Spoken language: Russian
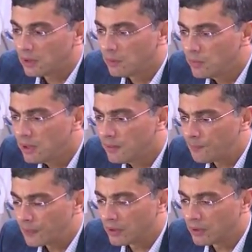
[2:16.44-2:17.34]
И мы
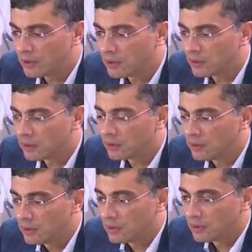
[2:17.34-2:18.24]
э,
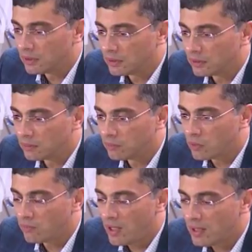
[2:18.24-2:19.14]
э,
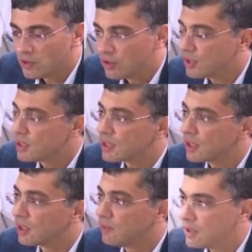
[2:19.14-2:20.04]
буквально через
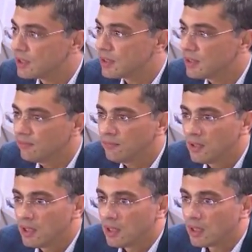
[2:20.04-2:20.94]
несколько месяцев
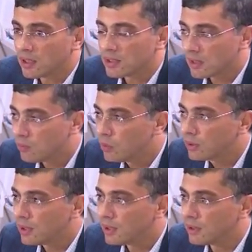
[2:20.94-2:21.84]

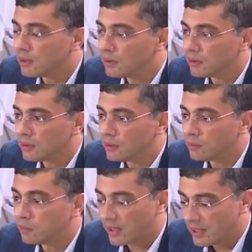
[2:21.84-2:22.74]
разработали э,
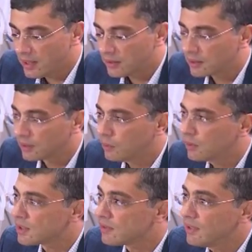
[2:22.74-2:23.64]
проект,
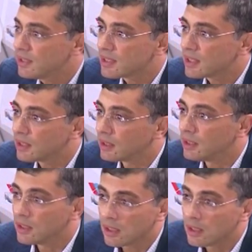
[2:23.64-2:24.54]
который называется
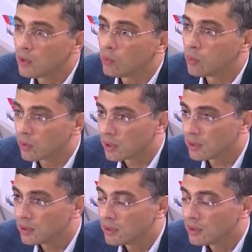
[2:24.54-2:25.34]
«Генеральная уборка».